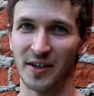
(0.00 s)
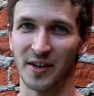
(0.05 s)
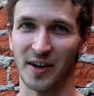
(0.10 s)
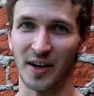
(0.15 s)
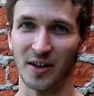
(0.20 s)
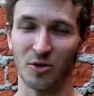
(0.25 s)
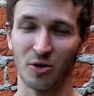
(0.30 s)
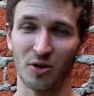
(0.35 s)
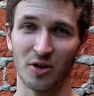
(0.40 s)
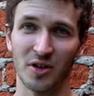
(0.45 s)

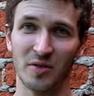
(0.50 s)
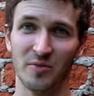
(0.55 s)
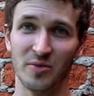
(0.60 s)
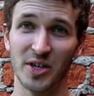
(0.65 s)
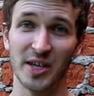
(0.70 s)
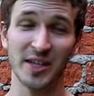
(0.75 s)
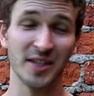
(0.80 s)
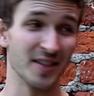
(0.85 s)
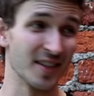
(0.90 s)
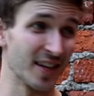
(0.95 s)
который
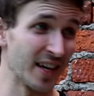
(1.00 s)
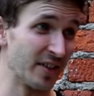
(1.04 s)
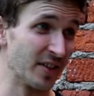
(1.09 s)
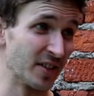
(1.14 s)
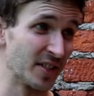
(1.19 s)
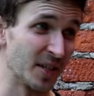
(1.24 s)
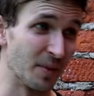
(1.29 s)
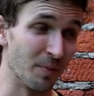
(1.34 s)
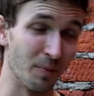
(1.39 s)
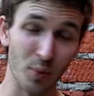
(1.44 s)
мне не
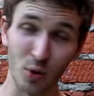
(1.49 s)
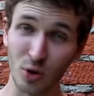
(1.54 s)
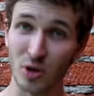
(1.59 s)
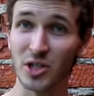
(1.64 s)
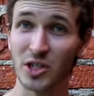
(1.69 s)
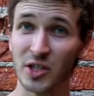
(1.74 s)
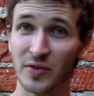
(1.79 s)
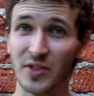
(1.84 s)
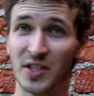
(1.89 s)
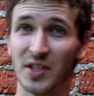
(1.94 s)
нравится
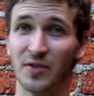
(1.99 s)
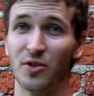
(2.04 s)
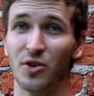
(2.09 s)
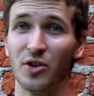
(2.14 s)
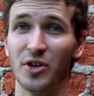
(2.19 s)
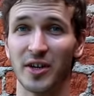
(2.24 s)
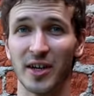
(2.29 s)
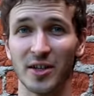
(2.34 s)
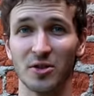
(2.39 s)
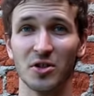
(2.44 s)
больше всего
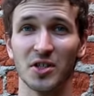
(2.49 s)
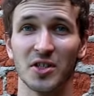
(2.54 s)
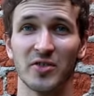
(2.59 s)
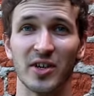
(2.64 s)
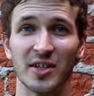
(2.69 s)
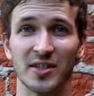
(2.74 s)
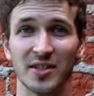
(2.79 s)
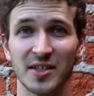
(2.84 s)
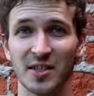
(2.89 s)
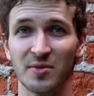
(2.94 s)
и который
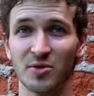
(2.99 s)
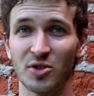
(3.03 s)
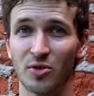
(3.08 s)
связан с тем,